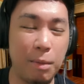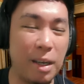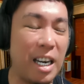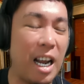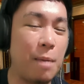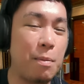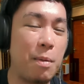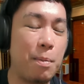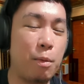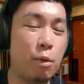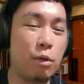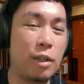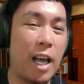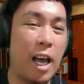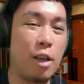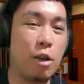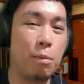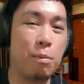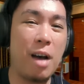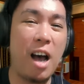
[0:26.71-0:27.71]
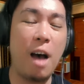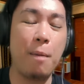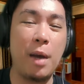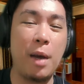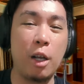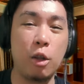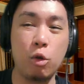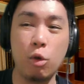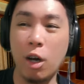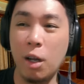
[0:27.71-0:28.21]
Marami po tayong
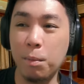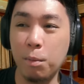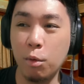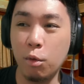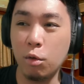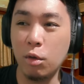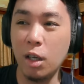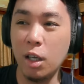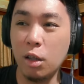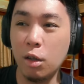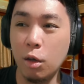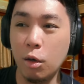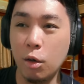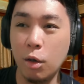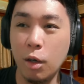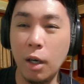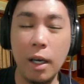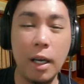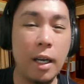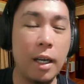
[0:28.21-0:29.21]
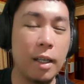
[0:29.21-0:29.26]
maapektuhan po dito